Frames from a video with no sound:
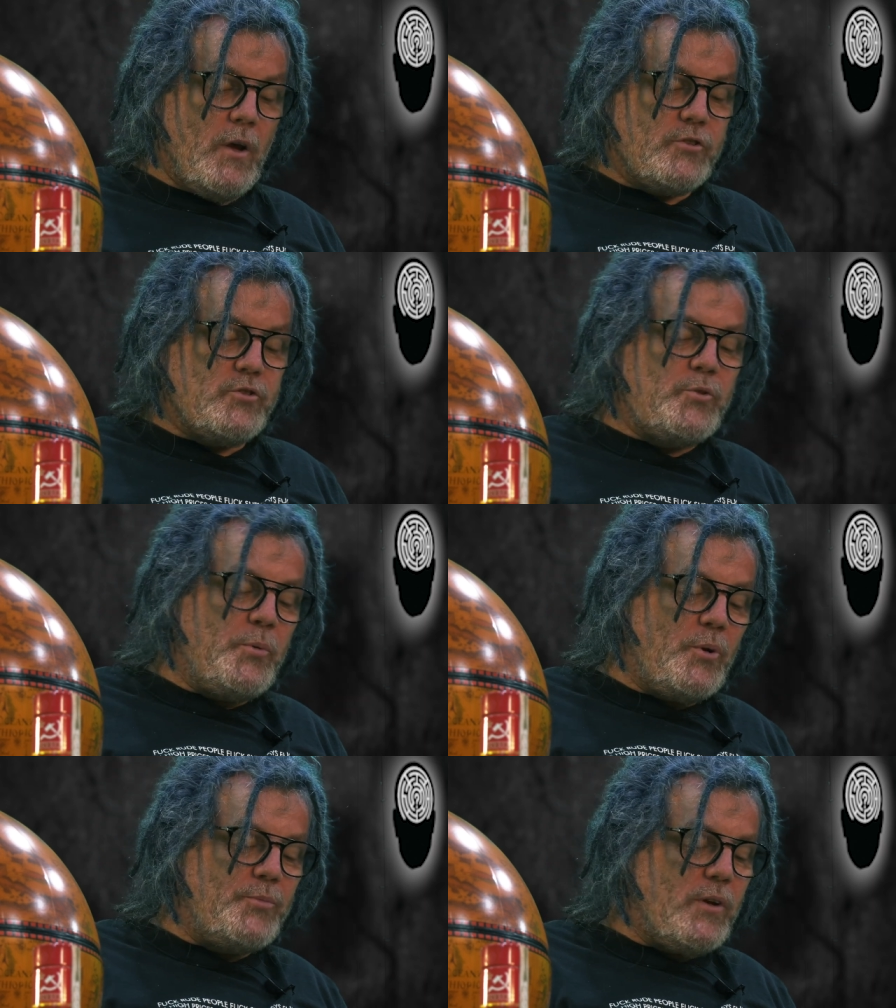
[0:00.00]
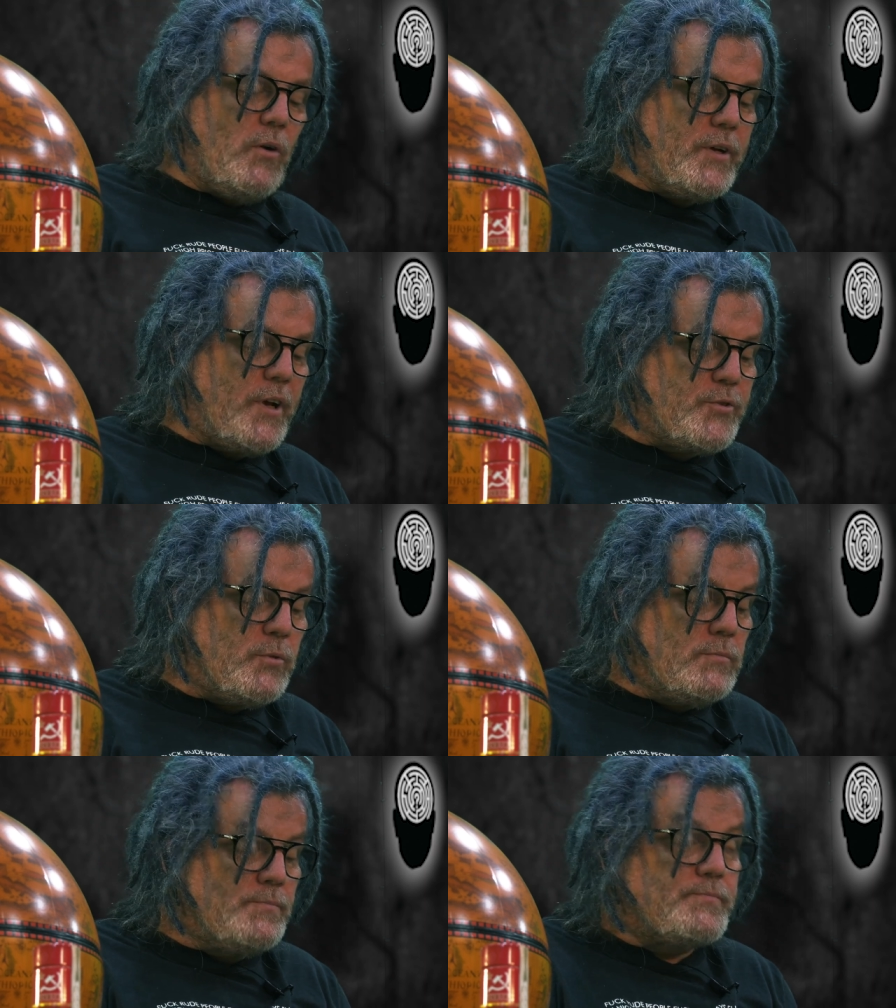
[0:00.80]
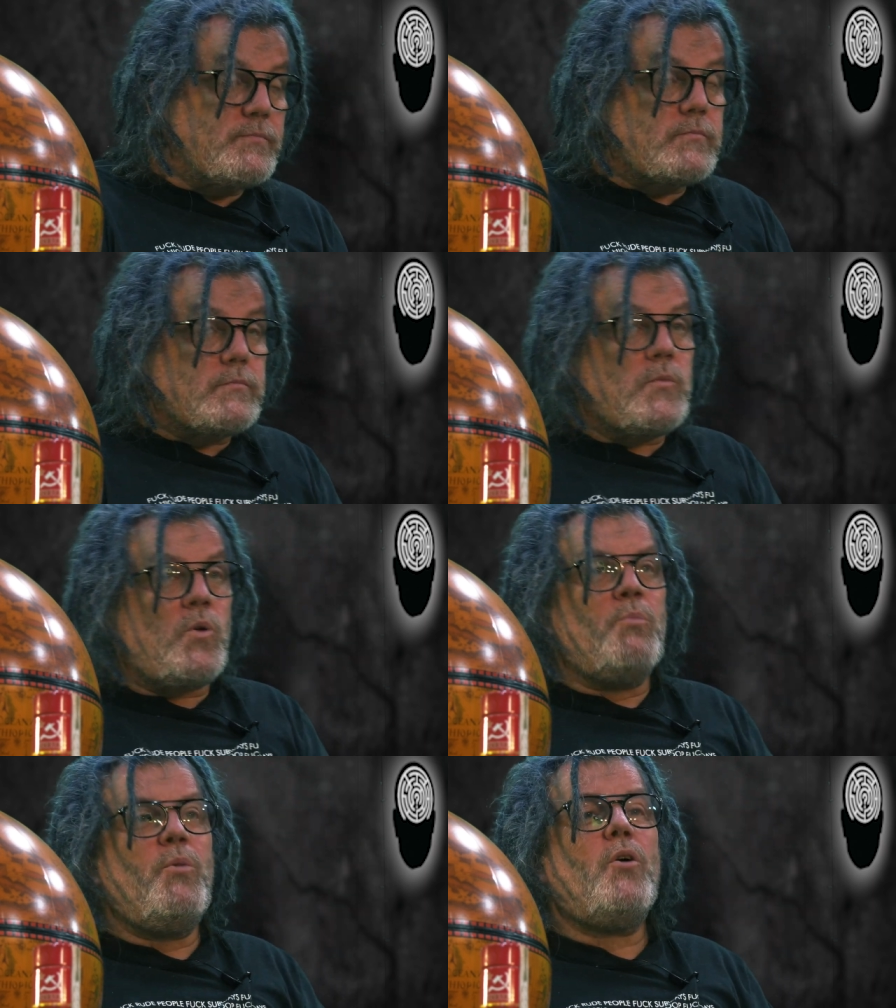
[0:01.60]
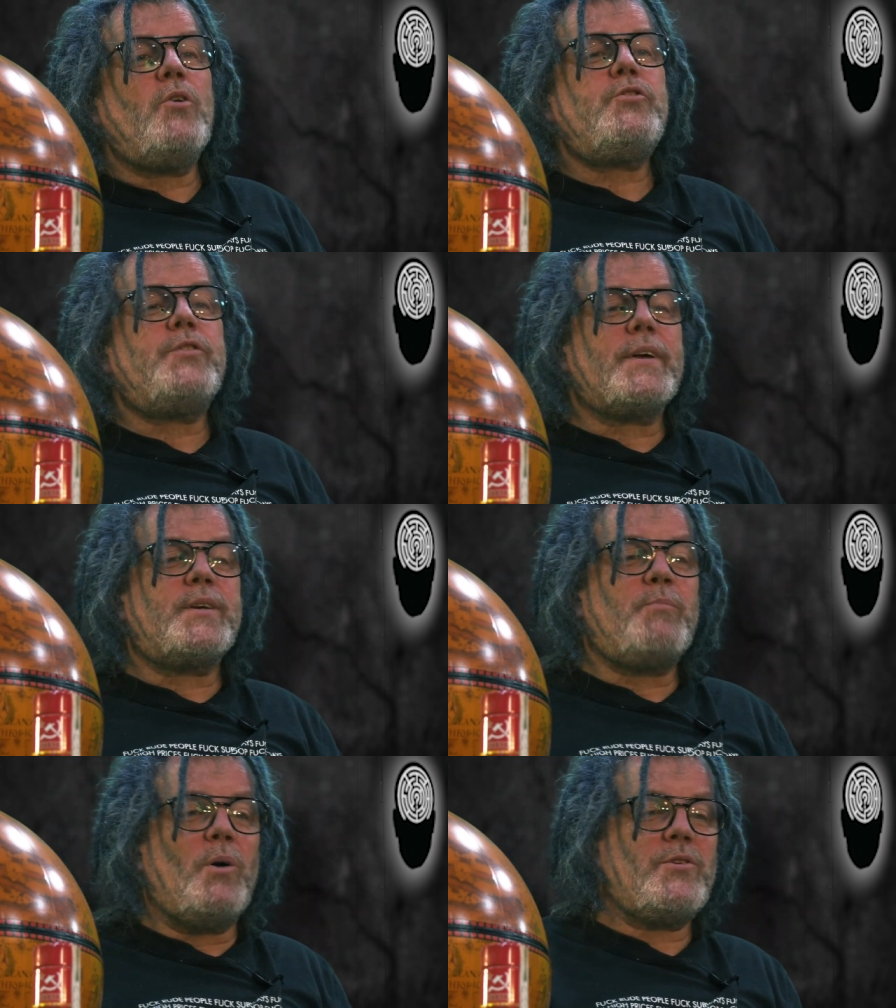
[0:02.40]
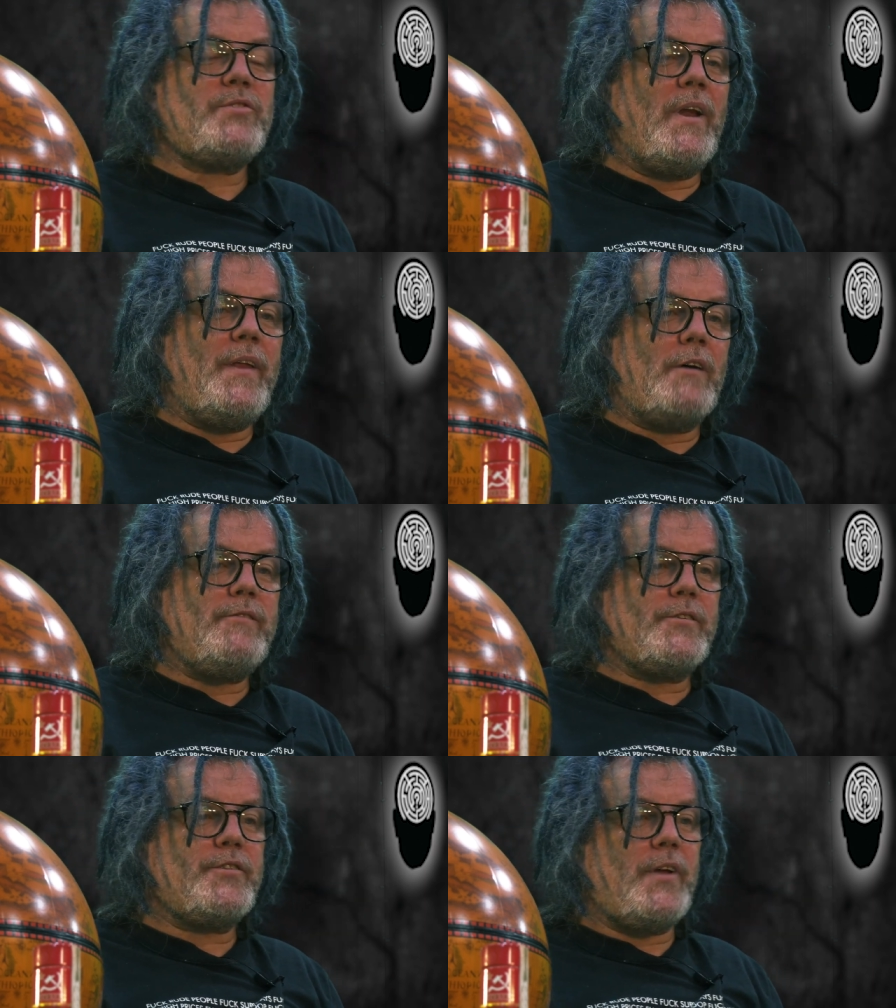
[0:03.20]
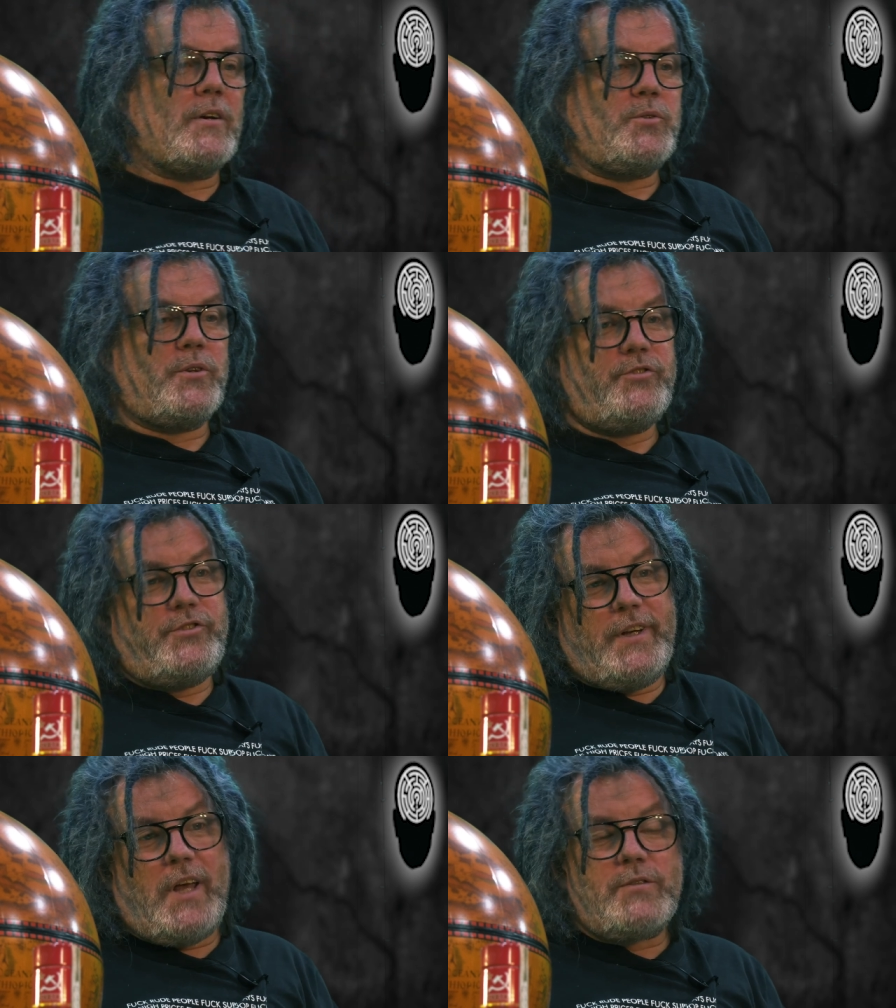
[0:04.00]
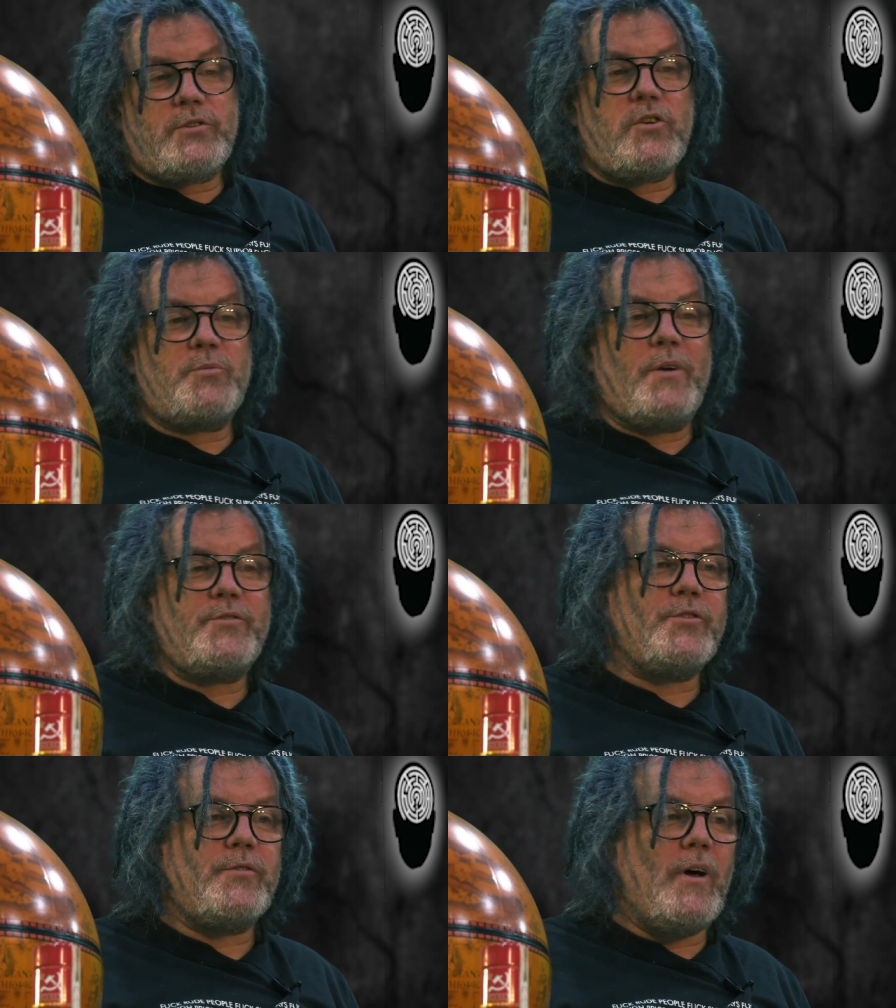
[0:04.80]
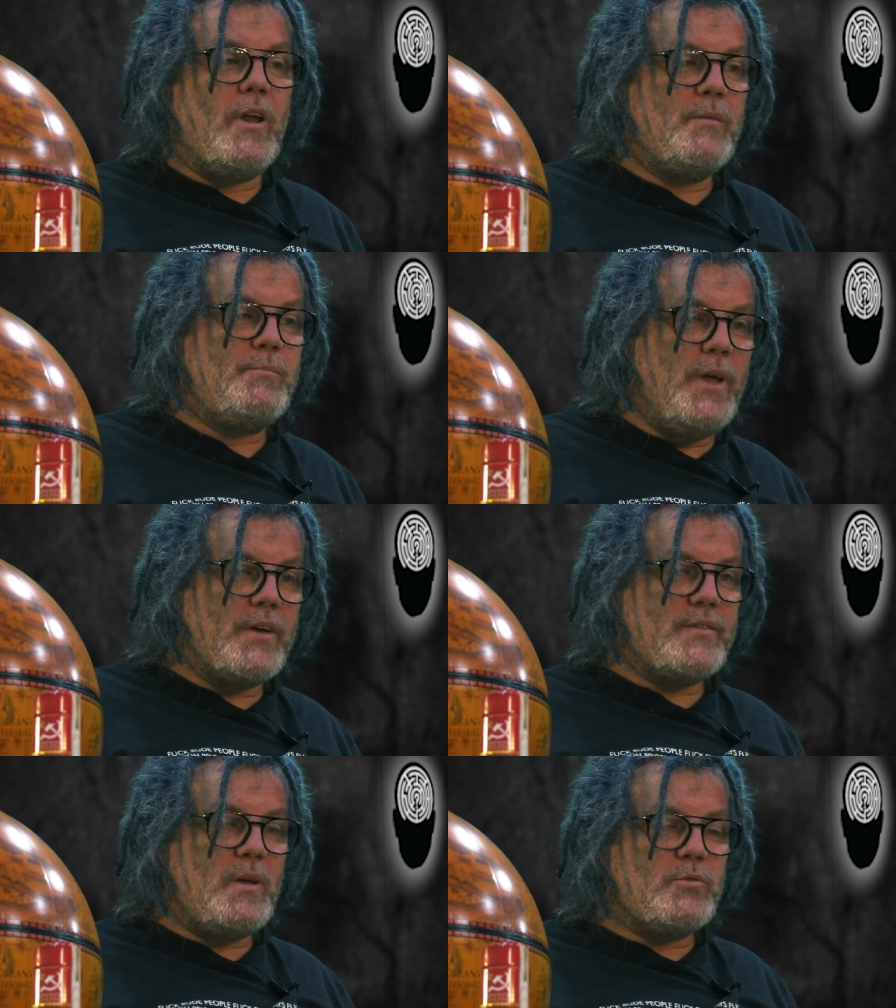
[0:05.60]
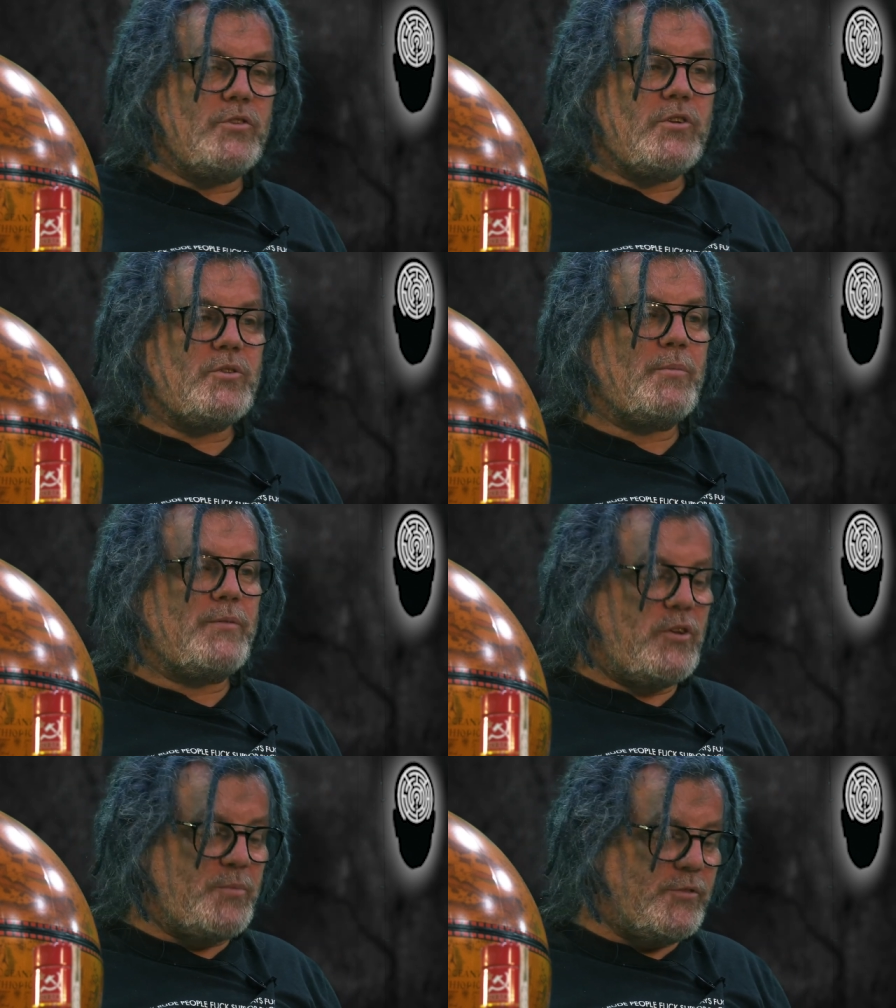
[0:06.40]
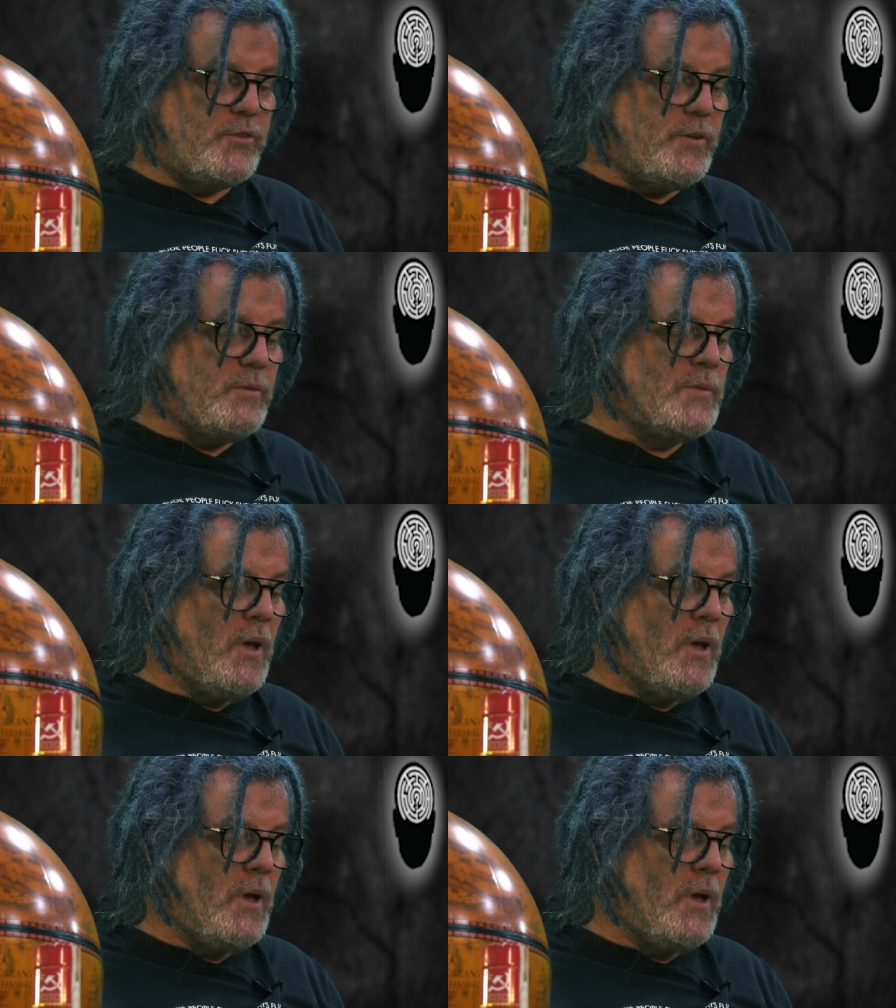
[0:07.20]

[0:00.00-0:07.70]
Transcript: Zresztą z podobnego okresu pochodzi taki pomysł Alana Forsta, który ciekawy, czy jest prawdziwy, ale jak znam życie, to pewnie jest prawdziwy,